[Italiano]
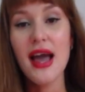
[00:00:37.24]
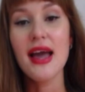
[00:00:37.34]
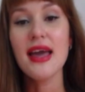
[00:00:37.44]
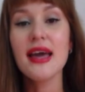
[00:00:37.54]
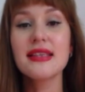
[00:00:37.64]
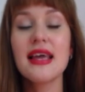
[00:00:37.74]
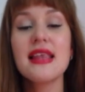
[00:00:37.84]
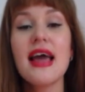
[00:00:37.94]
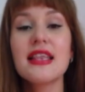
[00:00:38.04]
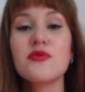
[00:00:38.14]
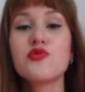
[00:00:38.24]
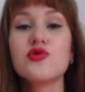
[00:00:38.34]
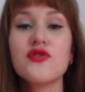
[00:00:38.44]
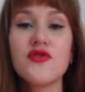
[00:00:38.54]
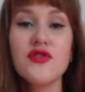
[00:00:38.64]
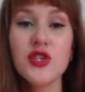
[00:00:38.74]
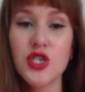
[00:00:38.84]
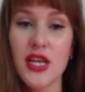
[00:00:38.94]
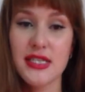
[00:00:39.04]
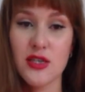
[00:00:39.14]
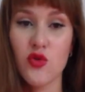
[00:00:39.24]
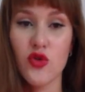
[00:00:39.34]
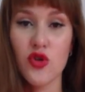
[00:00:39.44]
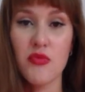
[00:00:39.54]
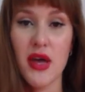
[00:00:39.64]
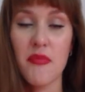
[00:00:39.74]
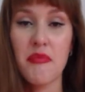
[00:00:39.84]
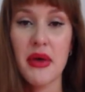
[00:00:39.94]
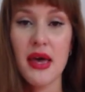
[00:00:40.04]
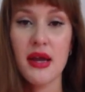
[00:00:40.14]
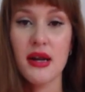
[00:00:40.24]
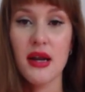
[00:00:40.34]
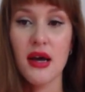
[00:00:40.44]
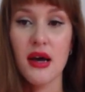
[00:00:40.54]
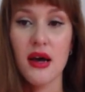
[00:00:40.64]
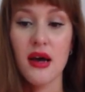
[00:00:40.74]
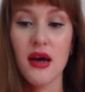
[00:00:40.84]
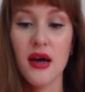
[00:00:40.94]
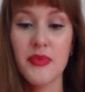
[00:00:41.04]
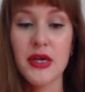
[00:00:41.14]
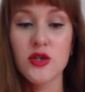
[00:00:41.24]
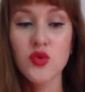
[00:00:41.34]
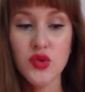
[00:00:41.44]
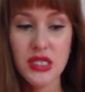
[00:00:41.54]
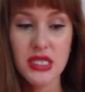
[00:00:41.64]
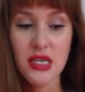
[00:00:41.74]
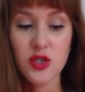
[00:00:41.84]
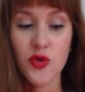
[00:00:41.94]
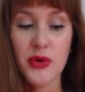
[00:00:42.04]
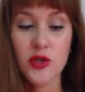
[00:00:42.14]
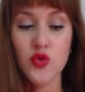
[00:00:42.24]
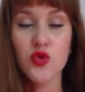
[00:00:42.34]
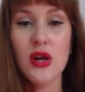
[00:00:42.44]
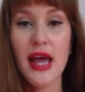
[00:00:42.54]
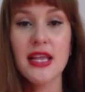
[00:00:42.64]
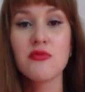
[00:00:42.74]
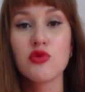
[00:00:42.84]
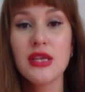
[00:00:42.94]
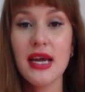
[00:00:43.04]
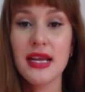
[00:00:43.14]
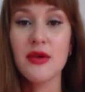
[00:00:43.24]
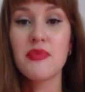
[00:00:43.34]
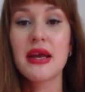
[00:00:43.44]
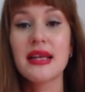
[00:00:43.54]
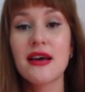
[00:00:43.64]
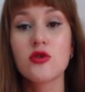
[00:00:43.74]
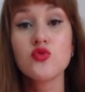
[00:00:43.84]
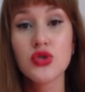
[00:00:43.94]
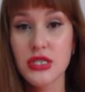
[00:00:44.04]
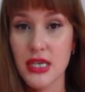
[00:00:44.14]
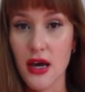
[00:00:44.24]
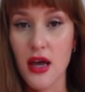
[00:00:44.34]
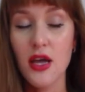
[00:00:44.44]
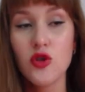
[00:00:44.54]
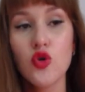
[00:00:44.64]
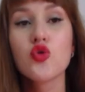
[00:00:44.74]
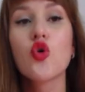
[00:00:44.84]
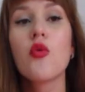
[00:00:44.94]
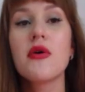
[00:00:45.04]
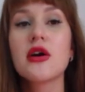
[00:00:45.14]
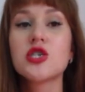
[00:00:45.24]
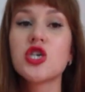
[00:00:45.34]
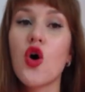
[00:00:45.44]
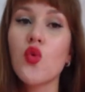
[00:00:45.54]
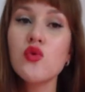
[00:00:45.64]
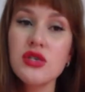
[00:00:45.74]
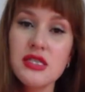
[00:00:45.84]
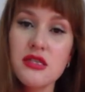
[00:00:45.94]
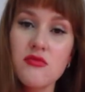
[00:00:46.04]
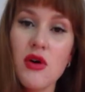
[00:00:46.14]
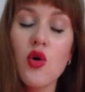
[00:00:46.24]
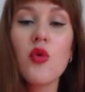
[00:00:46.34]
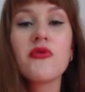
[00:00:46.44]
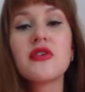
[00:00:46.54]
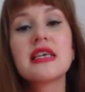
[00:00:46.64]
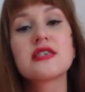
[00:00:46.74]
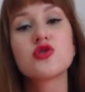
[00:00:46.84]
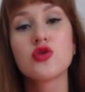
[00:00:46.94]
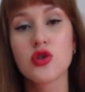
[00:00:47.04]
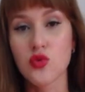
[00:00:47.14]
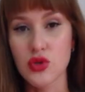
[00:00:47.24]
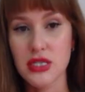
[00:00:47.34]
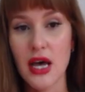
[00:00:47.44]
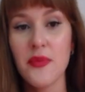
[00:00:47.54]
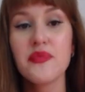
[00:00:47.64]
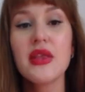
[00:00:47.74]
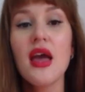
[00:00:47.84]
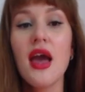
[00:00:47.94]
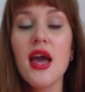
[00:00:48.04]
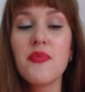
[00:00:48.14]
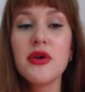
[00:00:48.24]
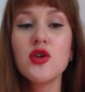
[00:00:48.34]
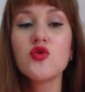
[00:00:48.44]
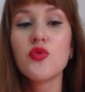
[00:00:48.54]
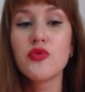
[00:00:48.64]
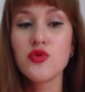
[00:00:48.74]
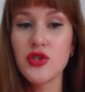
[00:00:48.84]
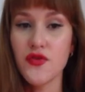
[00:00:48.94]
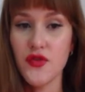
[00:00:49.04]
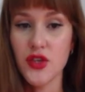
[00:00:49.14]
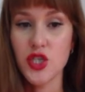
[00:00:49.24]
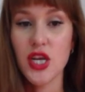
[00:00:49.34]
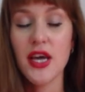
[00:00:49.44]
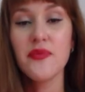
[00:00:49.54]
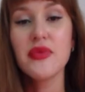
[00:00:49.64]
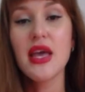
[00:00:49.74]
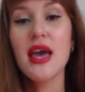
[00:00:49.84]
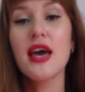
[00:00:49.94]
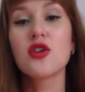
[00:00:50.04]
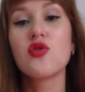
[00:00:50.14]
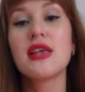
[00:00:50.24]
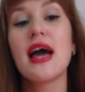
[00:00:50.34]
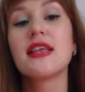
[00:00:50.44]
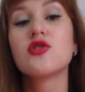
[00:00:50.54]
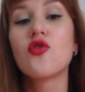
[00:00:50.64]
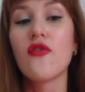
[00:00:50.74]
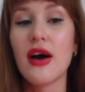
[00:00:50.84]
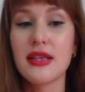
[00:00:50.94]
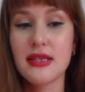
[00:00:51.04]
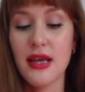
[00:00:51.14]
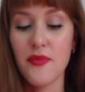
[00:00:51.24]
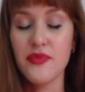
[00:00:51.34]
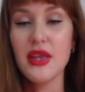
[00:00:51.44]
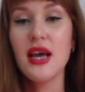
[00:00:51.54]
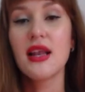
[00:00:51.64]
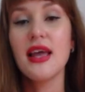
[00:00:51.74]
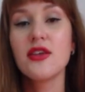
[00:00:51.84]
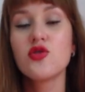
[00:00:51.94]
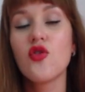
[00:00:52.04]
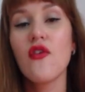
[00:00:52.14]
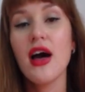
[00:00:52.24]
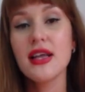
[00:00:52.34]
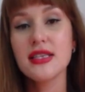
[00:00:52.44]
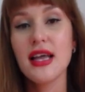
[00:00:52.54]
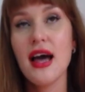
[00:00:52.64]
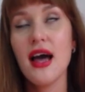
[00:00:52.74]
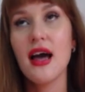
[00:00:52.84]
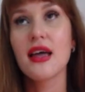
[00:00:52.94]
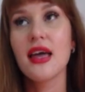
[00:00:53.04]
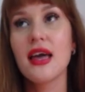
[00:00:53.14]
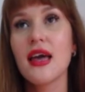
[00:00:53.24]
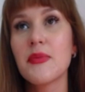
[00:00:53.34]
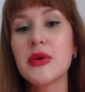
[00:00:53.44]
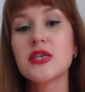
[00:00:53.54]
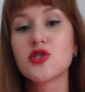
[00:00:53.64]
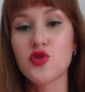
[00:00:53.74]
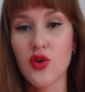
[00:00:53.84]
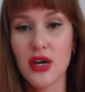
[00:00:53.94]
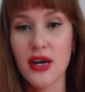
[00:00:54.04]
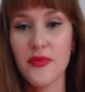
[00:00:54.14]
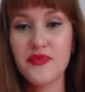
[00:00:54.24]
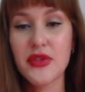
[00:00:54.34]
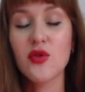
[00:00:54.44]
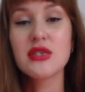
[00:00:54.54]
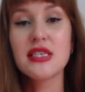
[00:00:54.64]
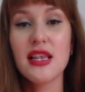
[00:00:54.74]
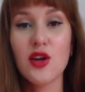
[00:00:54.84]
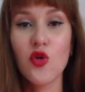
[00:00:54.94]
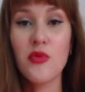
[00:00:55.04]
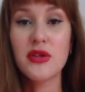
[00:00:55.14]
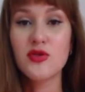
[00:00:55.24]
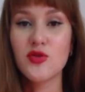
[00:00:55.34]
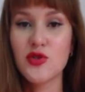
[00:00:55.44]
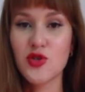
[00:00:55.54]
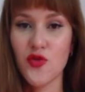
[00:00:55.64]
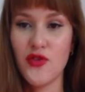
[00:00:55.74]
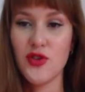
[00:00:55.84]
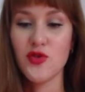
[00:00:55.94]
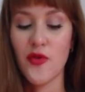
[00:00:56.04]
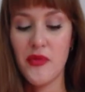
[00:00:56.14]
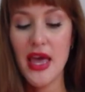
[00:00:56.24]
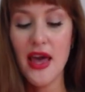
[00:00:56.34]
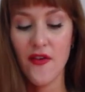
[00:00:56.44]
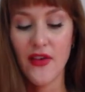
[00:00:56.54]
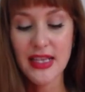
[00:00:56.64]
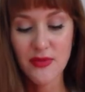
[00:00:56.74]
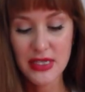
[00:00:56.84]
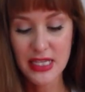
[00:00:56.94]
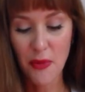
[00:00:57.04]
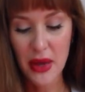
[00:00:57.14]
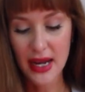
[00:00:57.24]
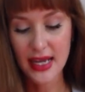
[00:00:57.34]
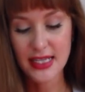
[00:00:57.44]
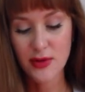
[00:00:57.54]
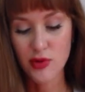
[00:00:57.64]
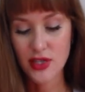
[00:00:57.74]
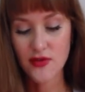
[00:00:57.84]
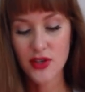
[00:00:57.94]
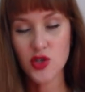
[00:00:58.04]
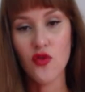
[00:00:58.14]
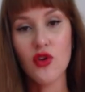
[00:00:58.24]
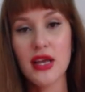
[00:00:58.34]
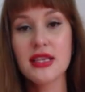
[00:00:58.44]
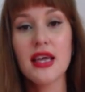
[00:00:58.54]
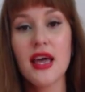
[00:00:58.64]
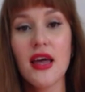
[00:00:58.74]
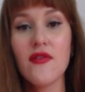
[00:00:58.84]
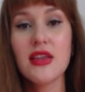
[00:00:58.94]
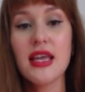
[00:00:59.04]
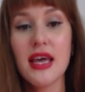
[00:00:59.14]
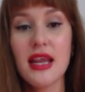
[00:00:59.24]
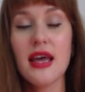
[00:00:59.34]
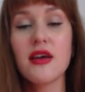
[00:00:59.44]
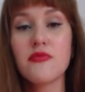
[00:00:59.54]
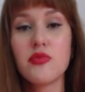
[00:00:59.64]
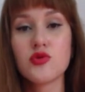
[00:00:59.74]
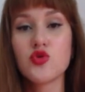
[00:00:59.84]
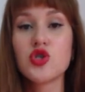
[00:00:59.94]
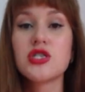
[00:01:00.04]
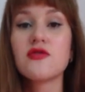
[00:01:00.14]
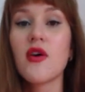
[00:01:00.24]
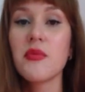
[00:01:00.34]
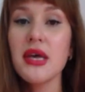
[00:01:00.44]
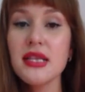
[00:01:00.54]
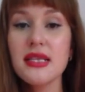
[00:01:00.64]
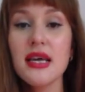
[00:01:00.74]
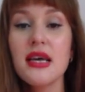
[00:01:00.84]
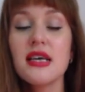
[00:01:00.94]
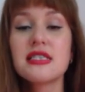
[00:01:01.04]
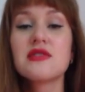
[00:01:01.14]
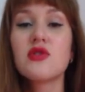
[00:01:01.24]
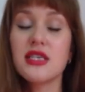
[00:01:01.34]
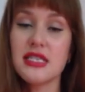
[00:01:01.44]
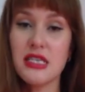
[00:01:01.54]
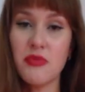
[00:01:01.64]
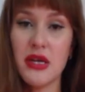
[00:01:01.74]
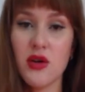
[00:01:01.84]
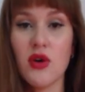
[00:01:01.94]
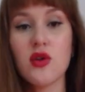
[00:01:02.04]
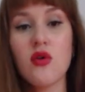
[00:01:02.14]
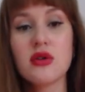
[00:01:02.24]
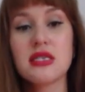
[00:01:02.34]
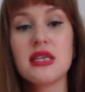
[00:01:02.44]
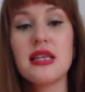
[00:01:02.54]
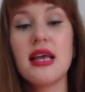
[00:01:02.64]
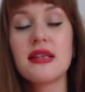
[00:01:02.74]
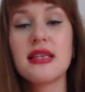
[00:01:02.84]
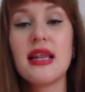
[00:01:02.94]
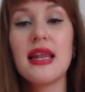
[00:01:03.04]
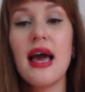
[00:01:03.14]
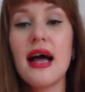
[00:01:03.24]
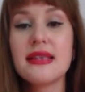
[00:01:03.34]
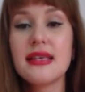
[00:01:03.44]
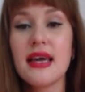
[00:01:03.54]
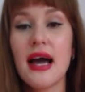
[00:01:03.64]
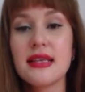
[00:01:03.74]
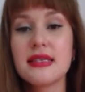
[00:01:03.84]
e degli anni più difficili secondo me per, eh, per Russi soprattutto gli anni moderni per la Russia, non come già URSS ma come Federazione Russa e il periodo più difficile erano gli anni 90. Gli anni 90 e perestroica, questo è l'argomento di questo video. Fatemi sapere che tipo di video volete vedere successivamente, se volete sapere qualcosa del, degli altri anni